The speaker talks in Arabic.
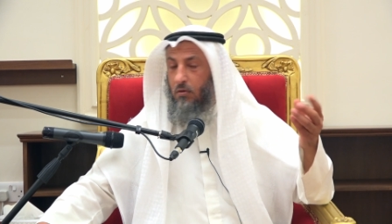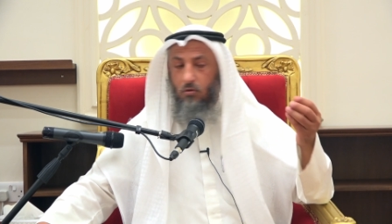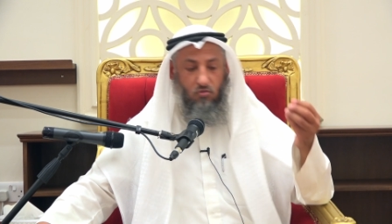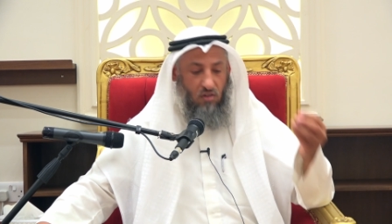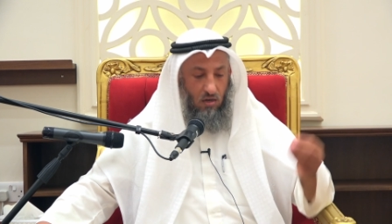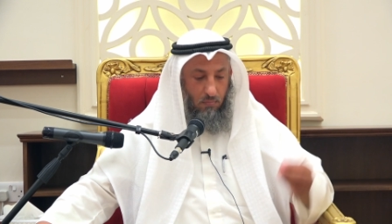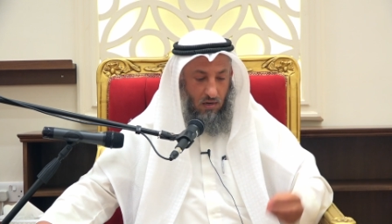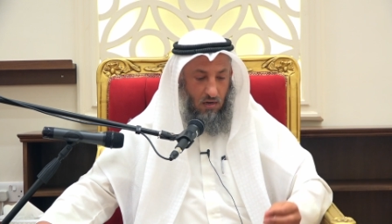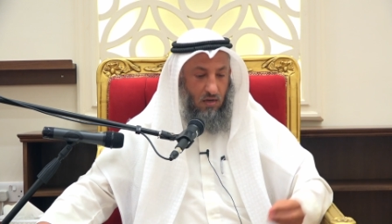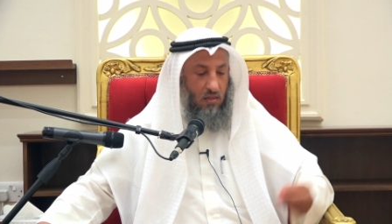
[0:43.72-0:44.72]
يسلم
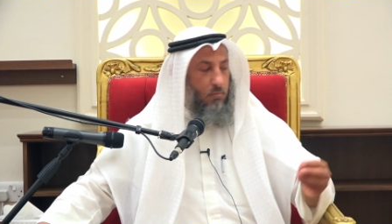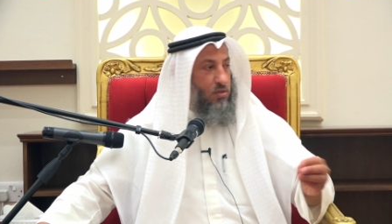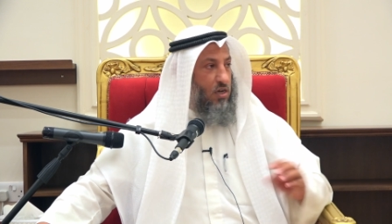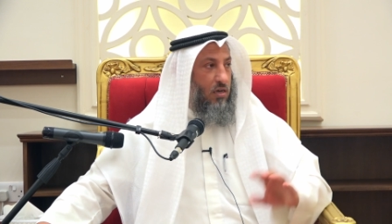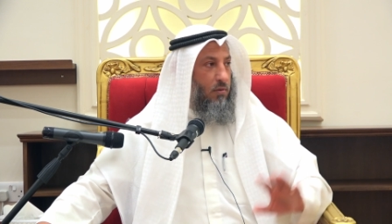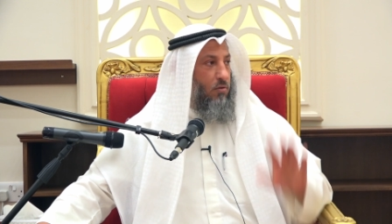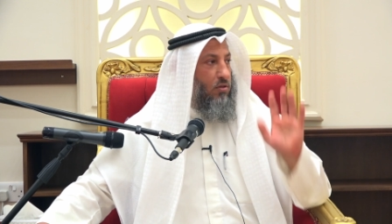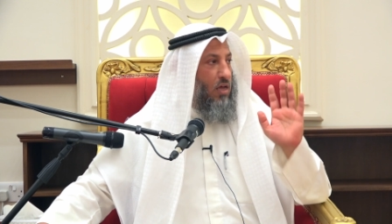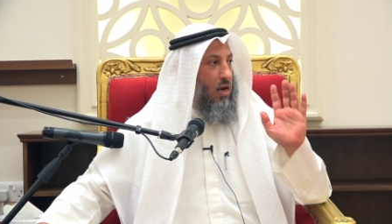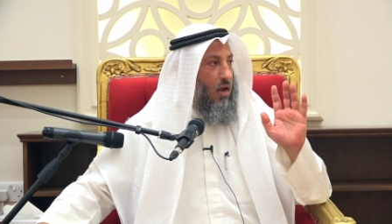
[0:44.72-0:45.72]
على الذي بجانبه
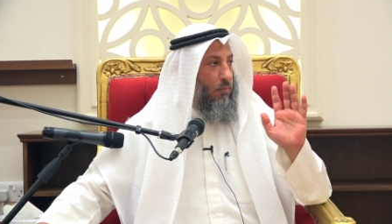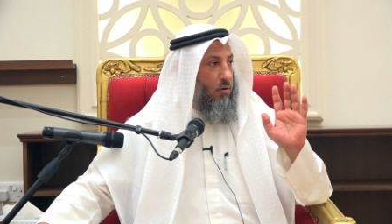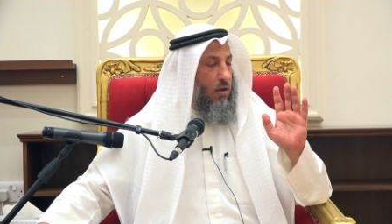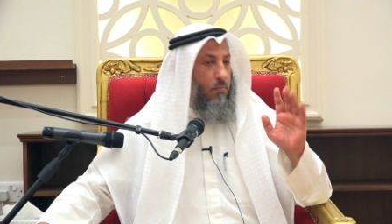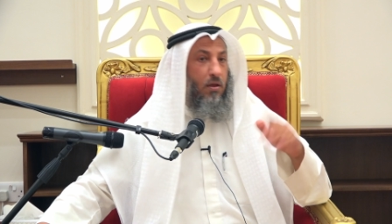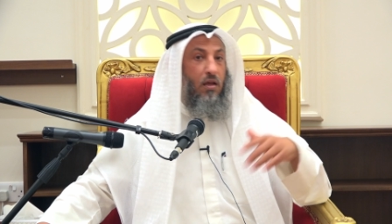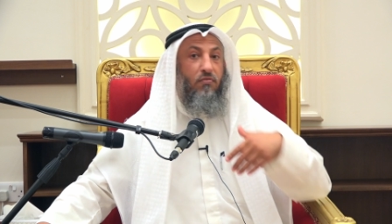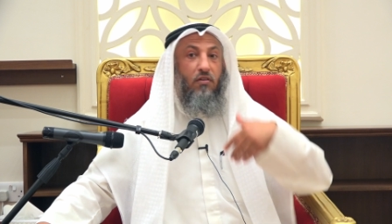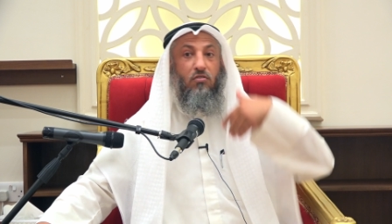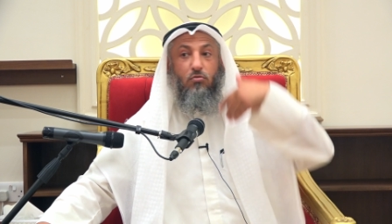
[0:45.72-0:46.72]
وانتهى الأمر أما
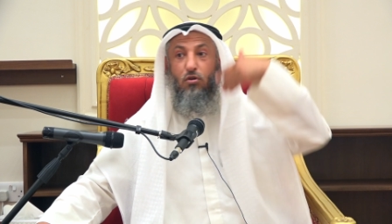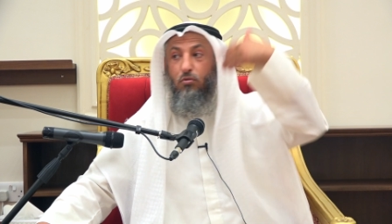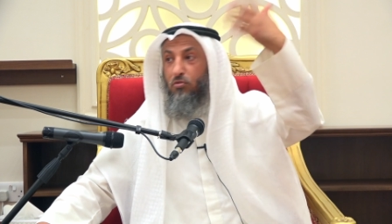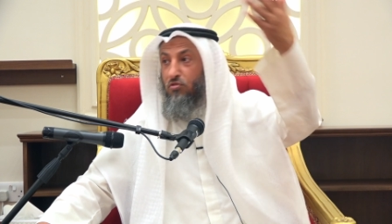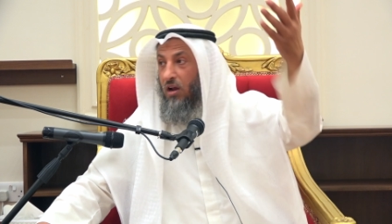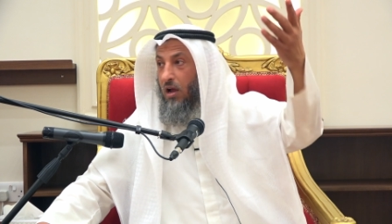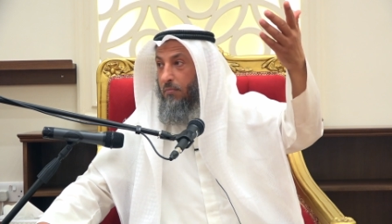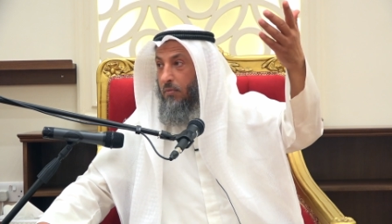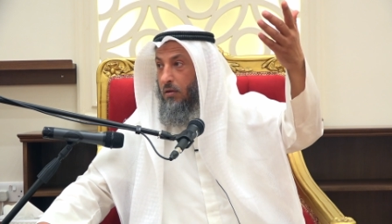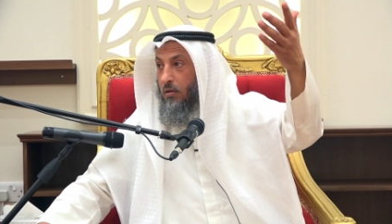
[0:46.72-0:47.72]
يرفع صوته
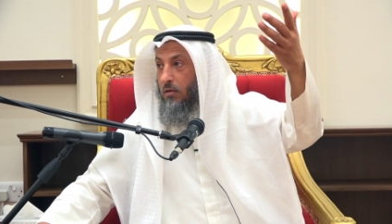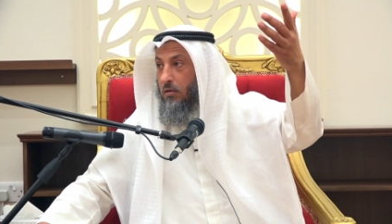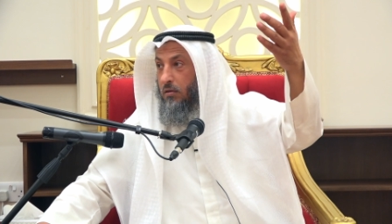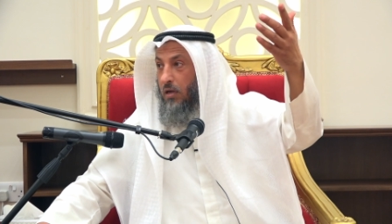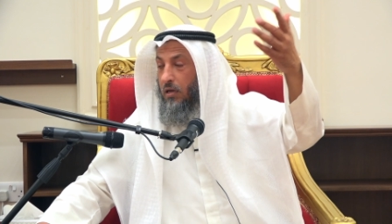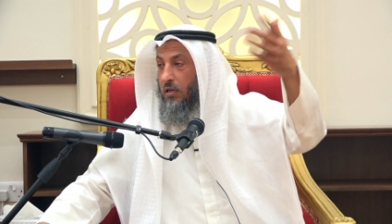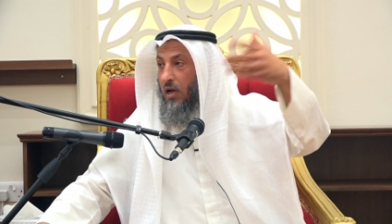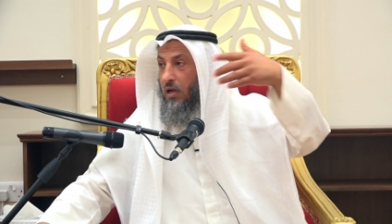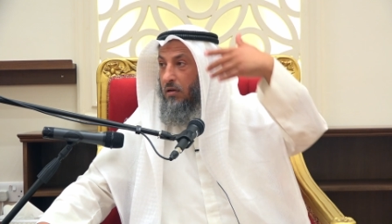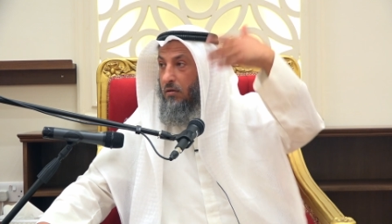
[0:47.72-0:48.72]
بالسلام كان
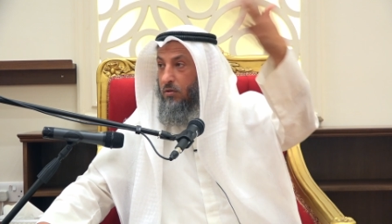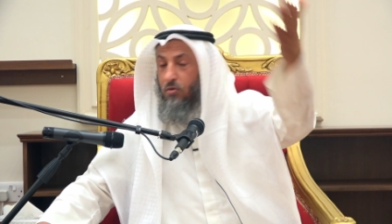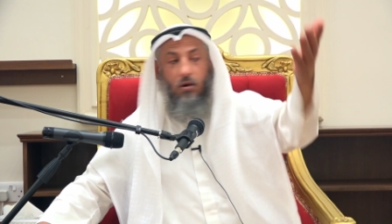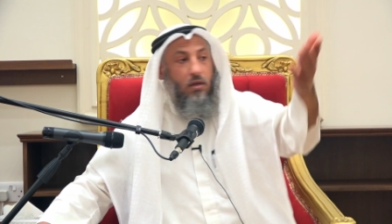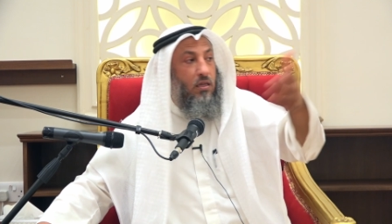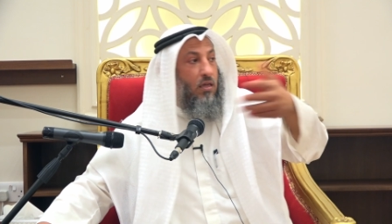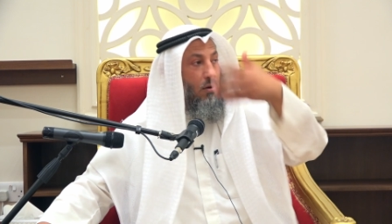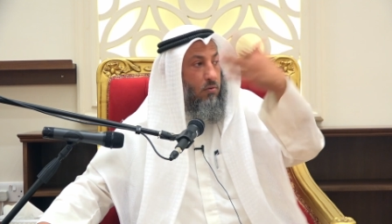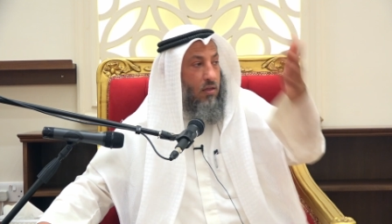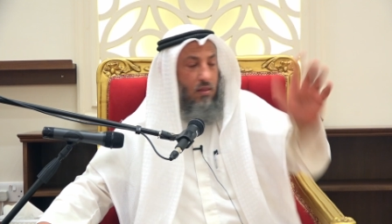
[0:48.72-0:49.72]
داخل ديوانية
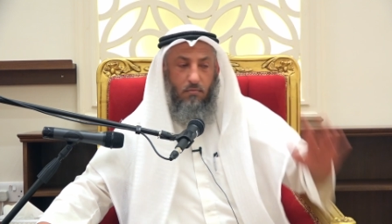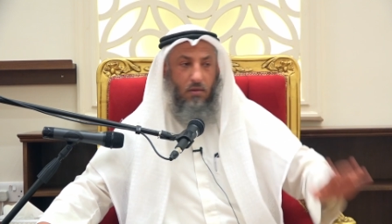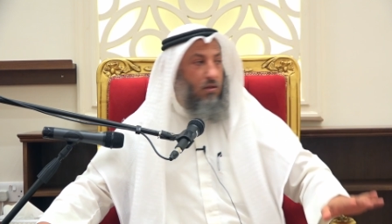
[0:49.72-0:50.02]
أو كذا ما